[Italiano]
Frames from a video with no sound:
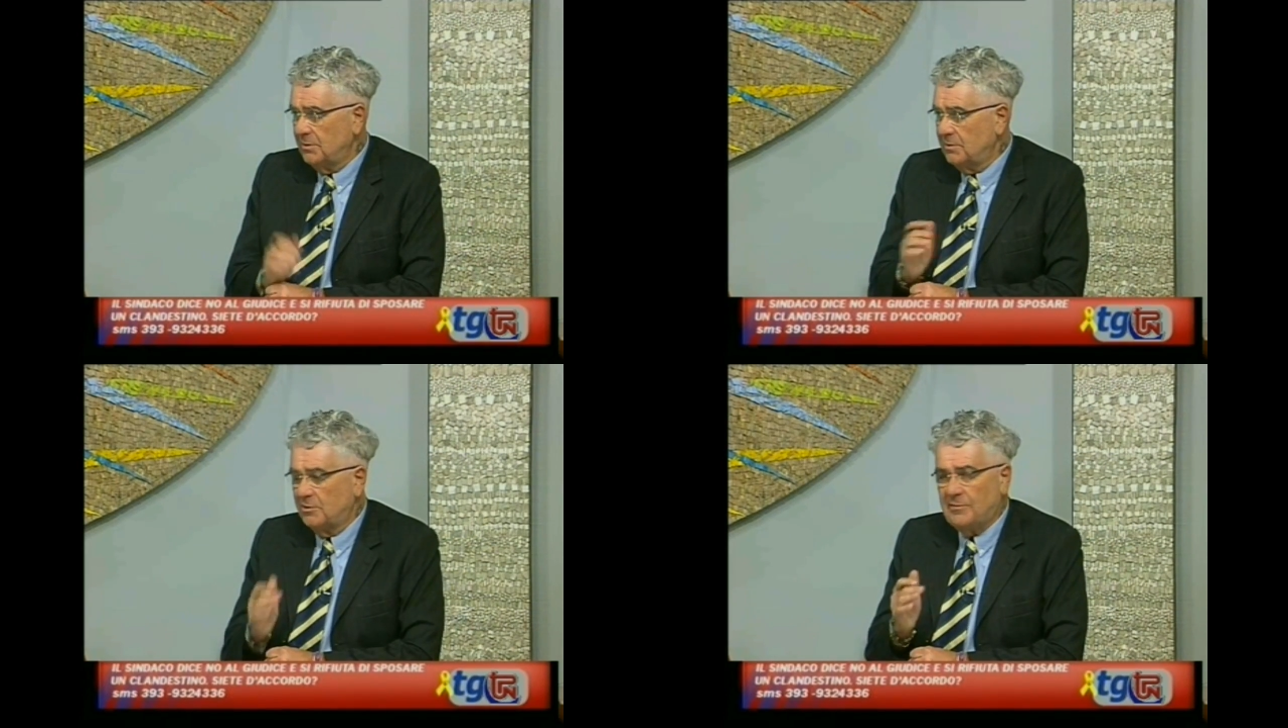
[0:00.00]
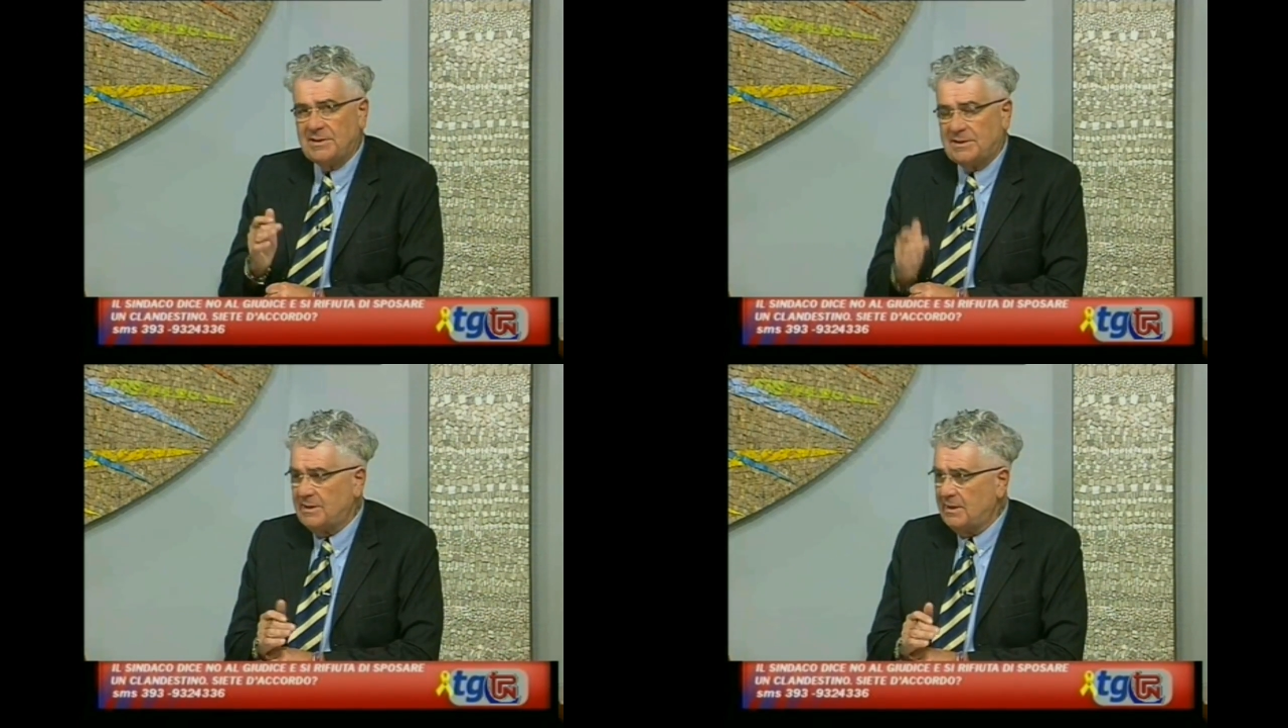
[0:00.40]
dove
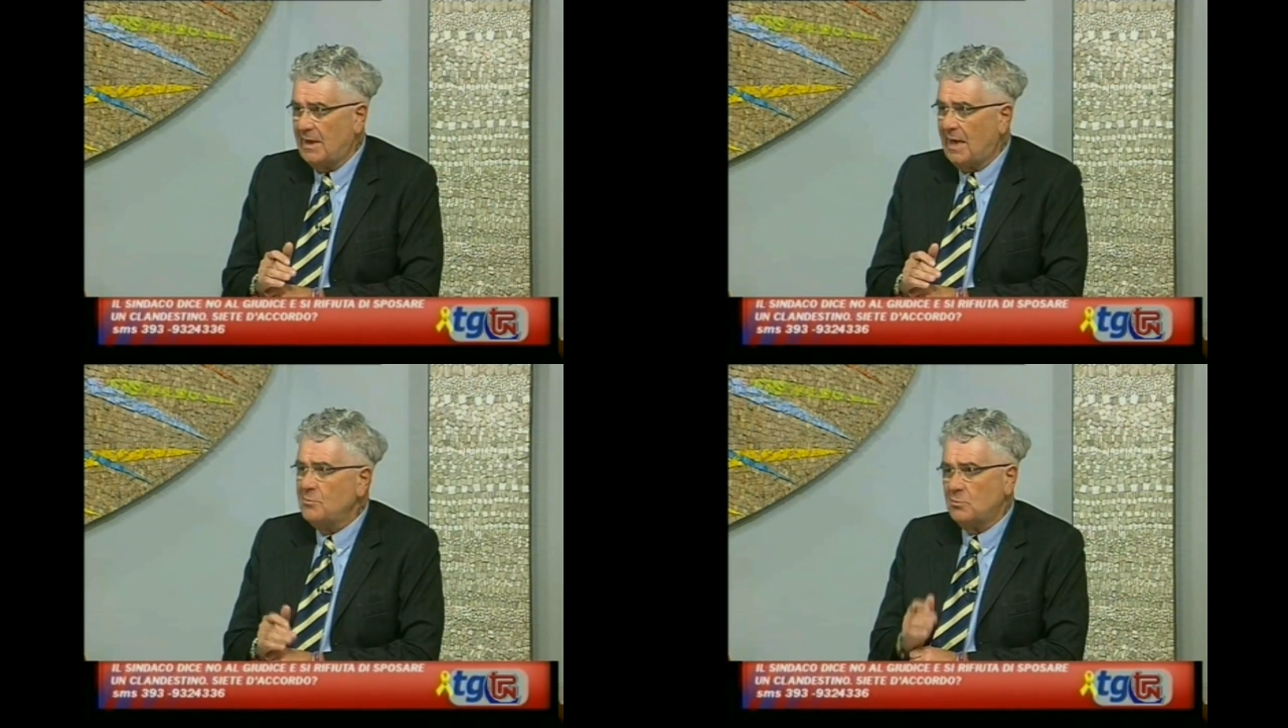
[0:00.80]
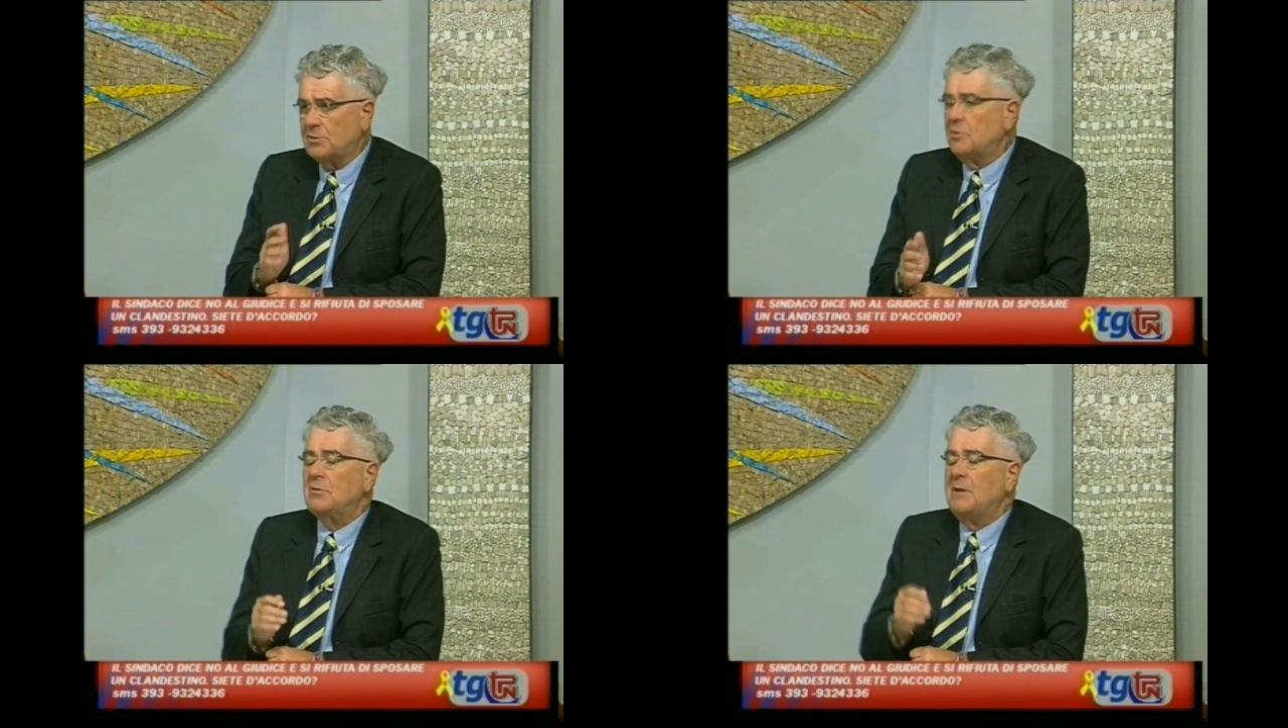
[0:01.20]
si
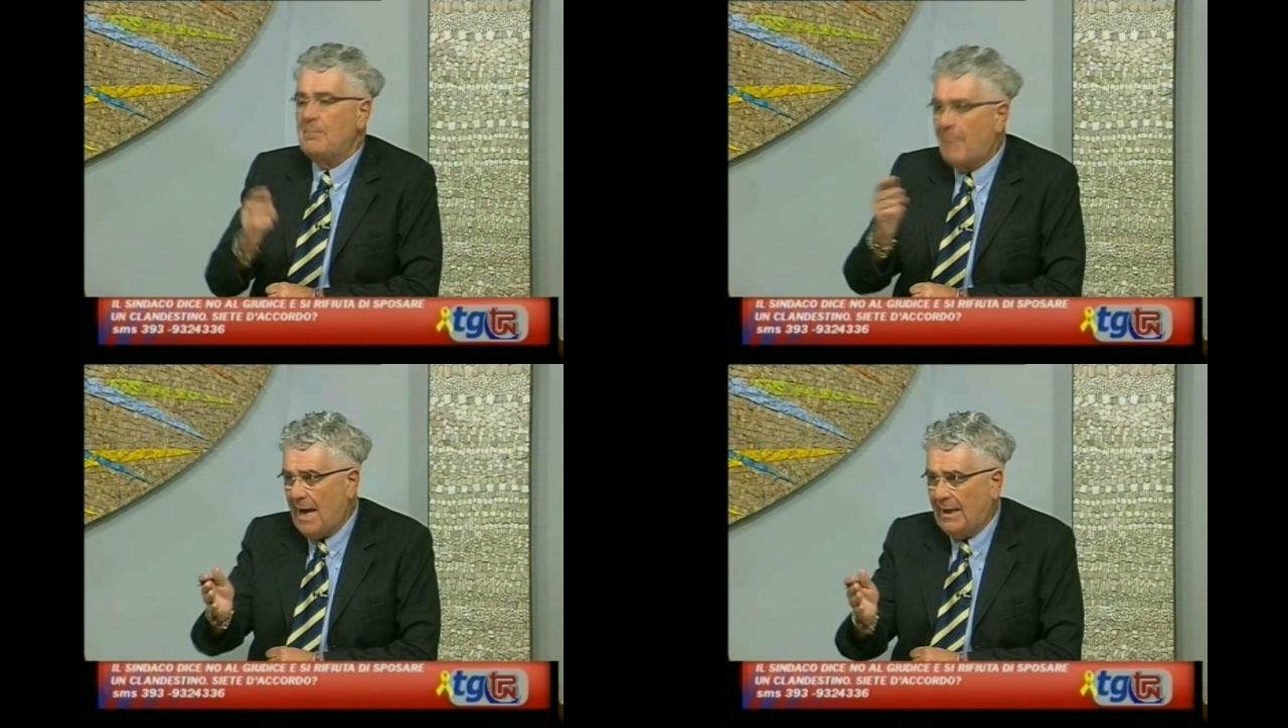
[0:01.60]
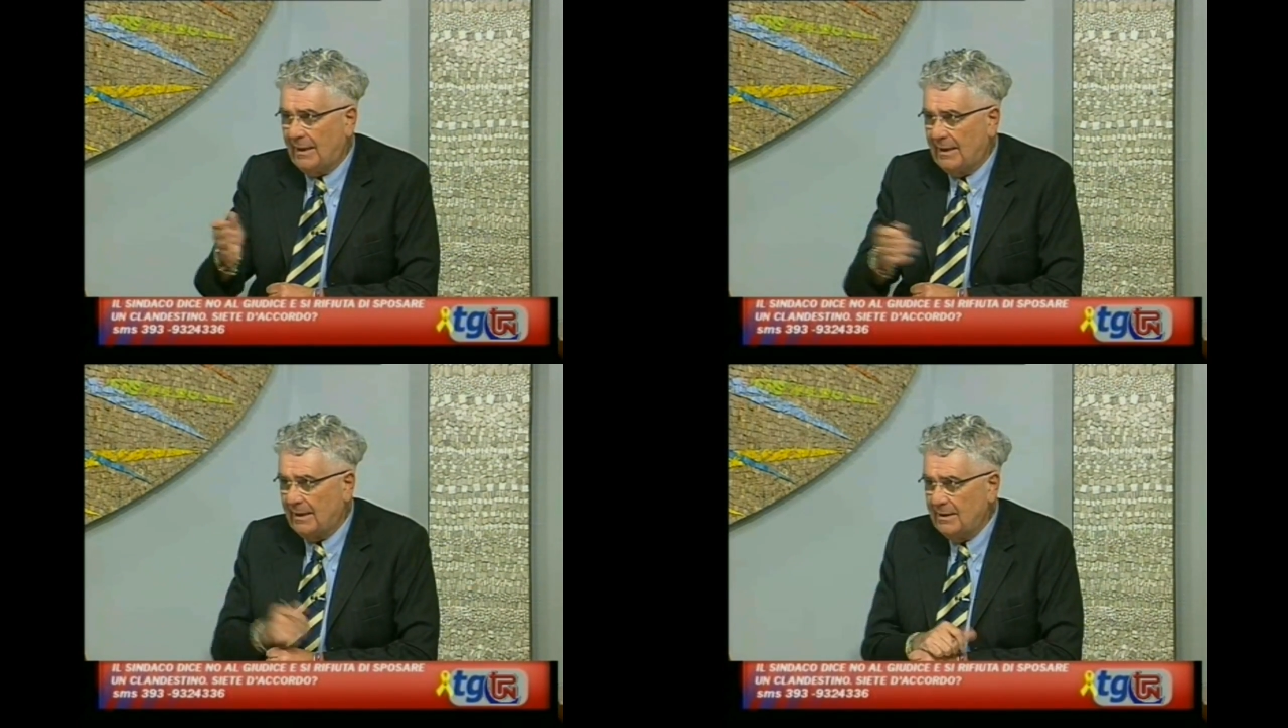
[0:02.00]
aiutano le
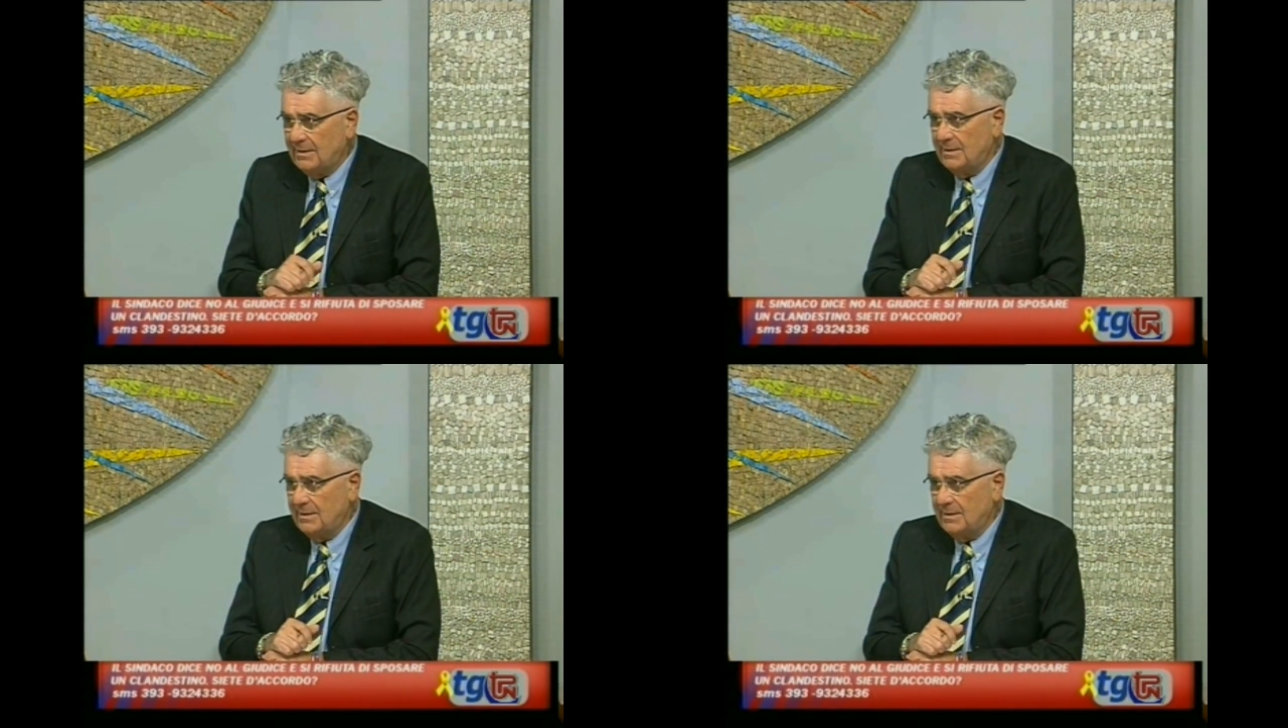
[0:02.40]
banche